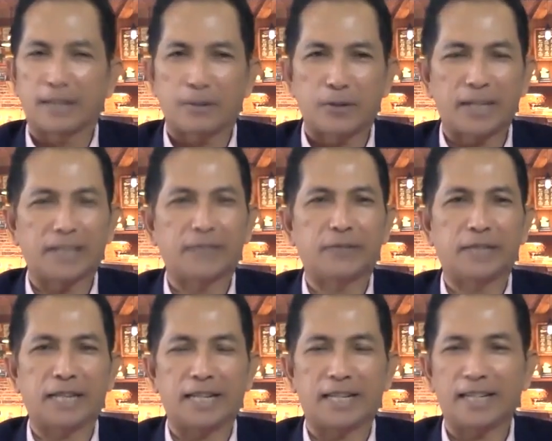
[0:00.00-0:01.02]
Kalau nggak
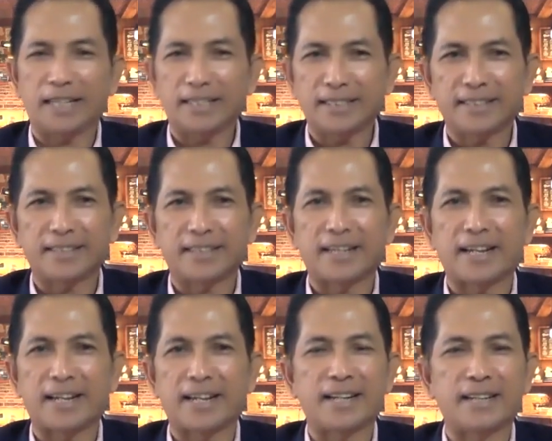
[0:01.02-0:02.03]
diviralkan,
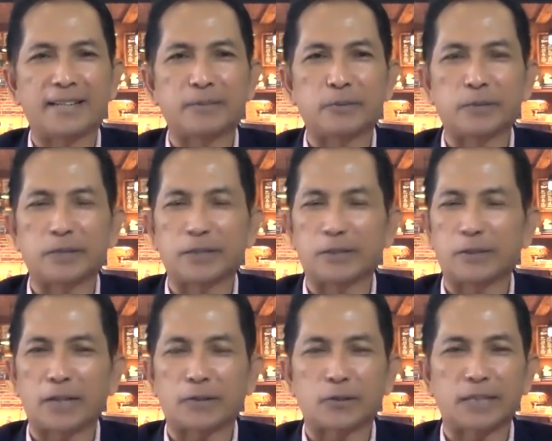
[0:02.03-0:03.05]
ya itu
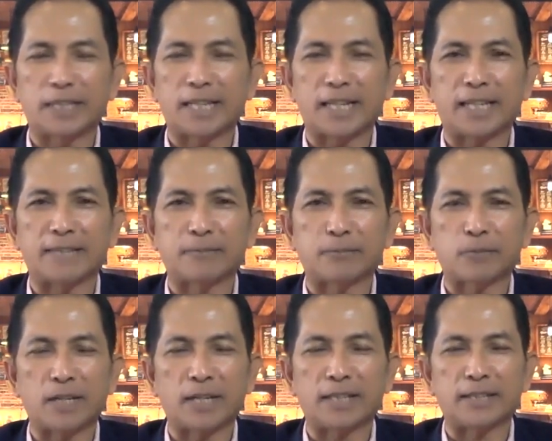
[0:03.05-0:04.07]
kasusnya tidak akan
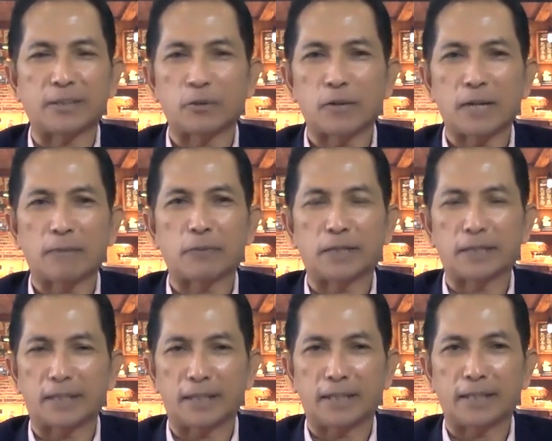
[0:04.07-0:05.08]
akan terungkap
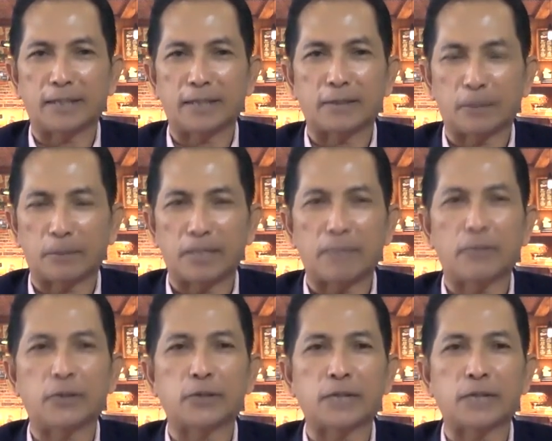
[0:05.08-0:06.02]
ya akan terpendam begitu